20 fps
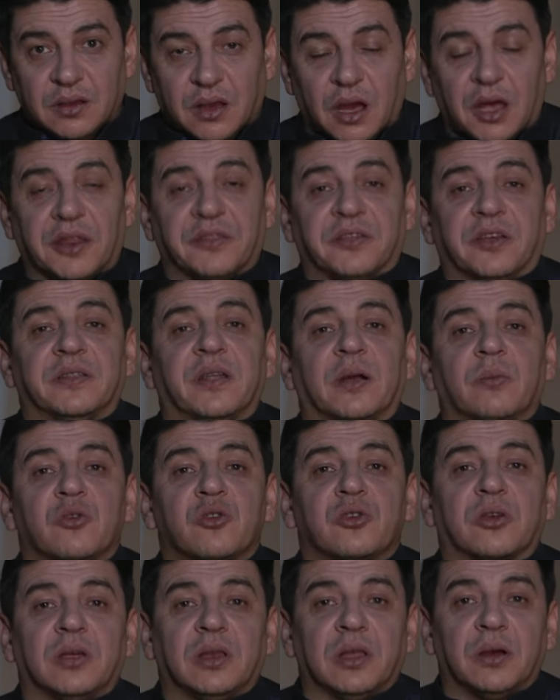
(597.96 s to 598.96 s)
كانت عندها
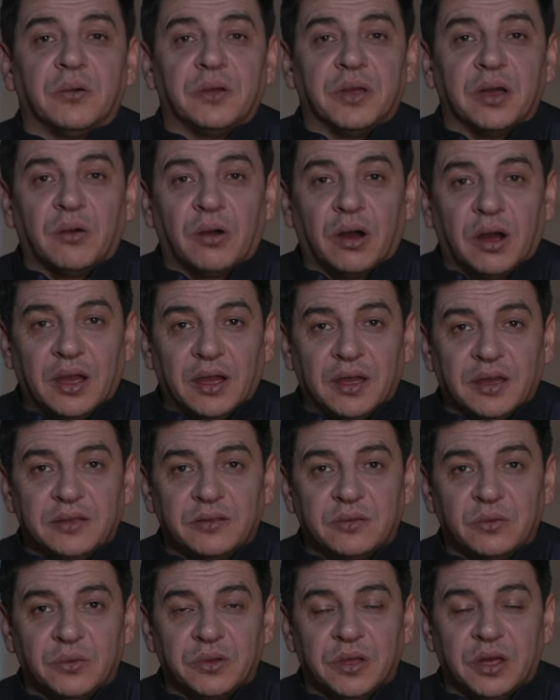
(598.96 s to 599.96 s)
مشكلة ويا
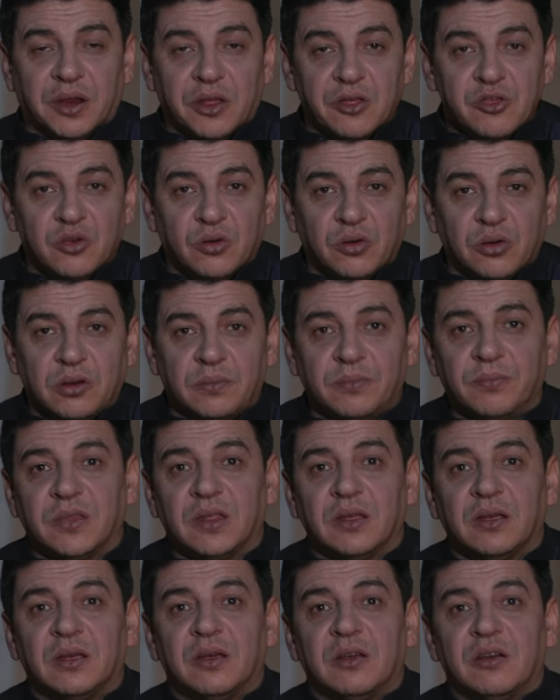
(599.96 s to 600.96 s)
واحد ويا رجل
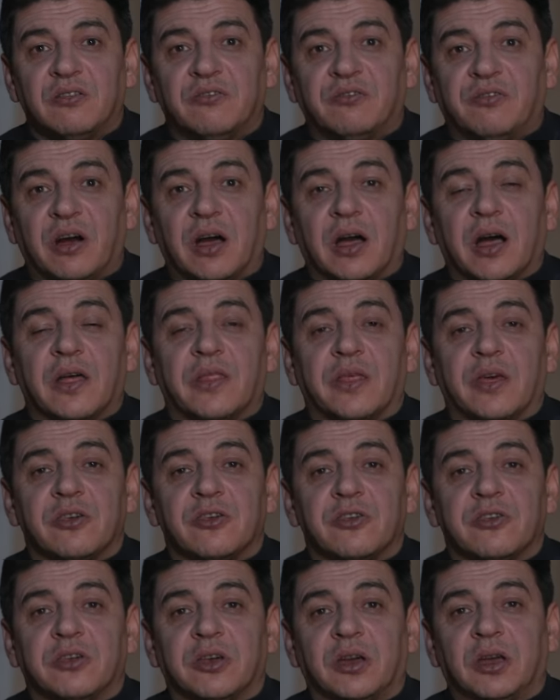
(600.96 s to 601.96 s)
فقضى
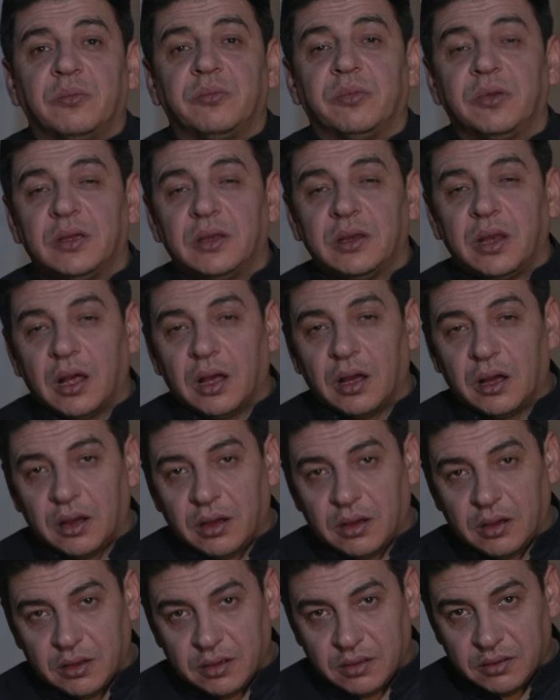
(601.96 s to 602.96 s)
الشعبي
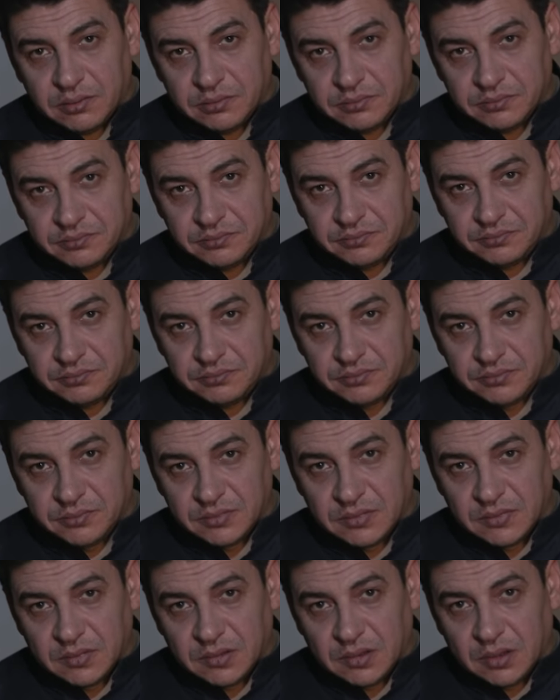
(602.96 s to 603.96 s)
لها
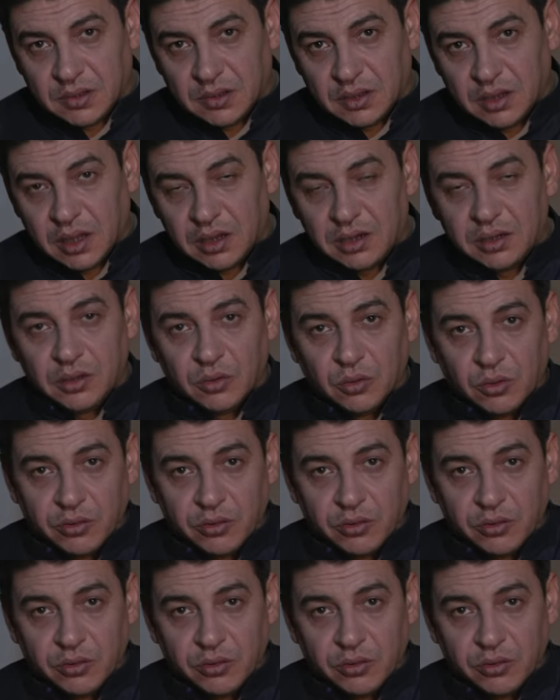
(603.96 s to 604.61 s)
اللي